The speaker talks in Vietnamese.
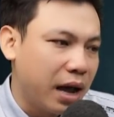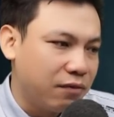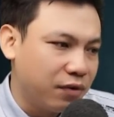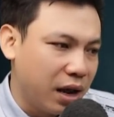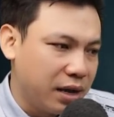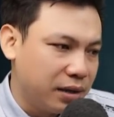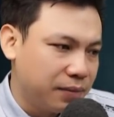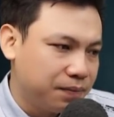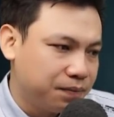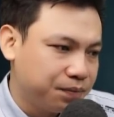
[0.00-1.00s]
Nhà họ đã
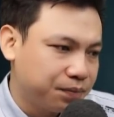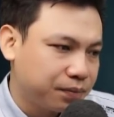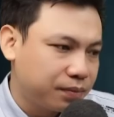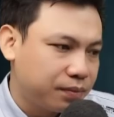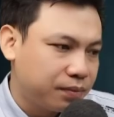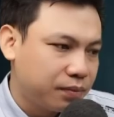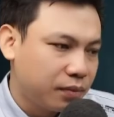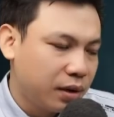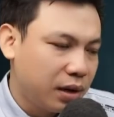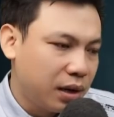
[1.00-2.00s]
chửi đồng từ đêm
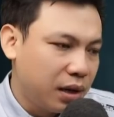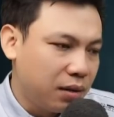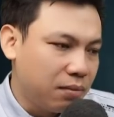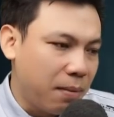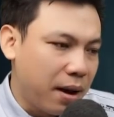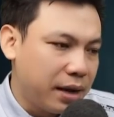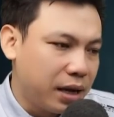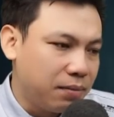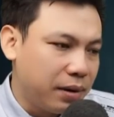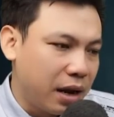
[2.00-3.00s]
qua,
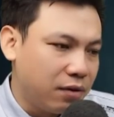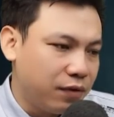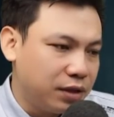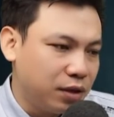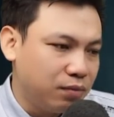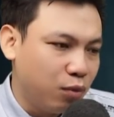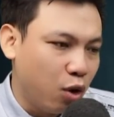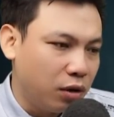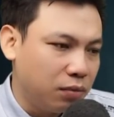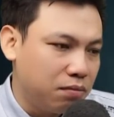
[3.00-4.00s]
xong bên này chị Hương
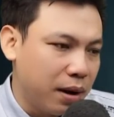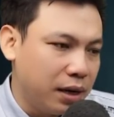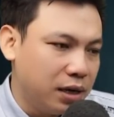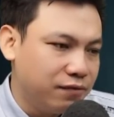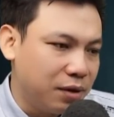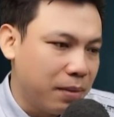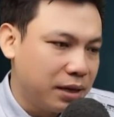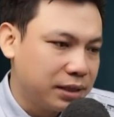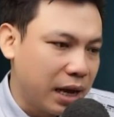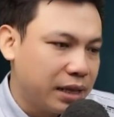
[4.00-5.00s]
người còn yếu,
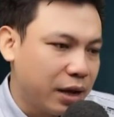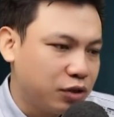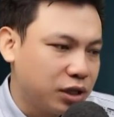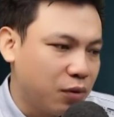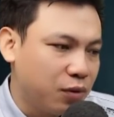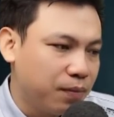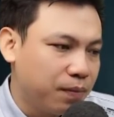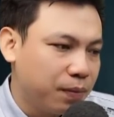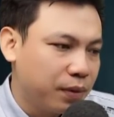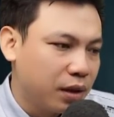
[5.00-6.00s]
và lại trong nhà
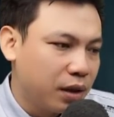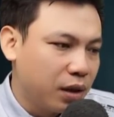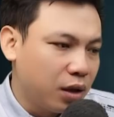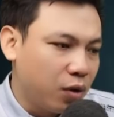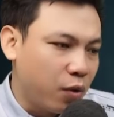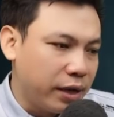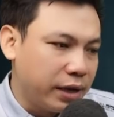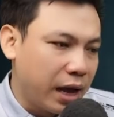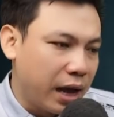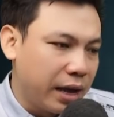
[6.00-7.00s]
có chuyện vui cho
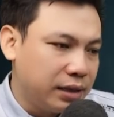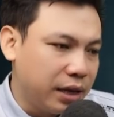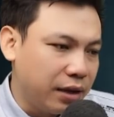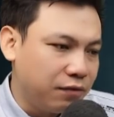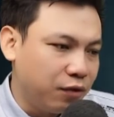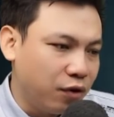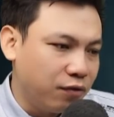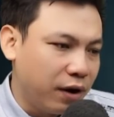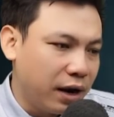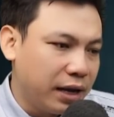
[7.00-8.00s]
nên không cãi cọ
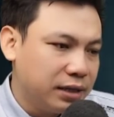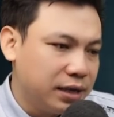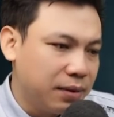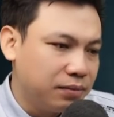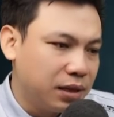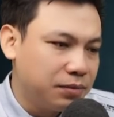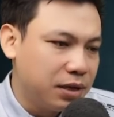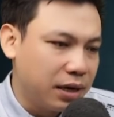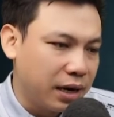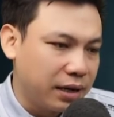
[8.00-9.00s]
làm hao tổn lộc
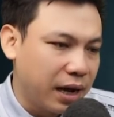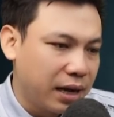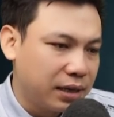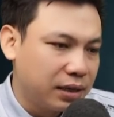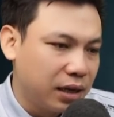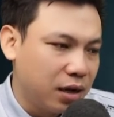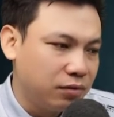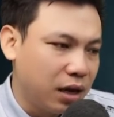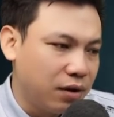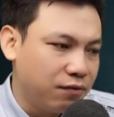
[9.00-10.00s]
lá, vận
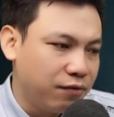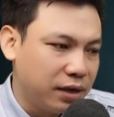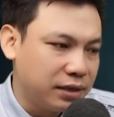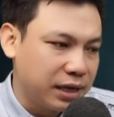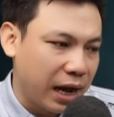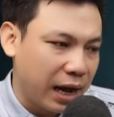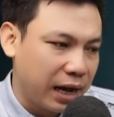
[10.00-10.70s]
may cho thằng nhỏ.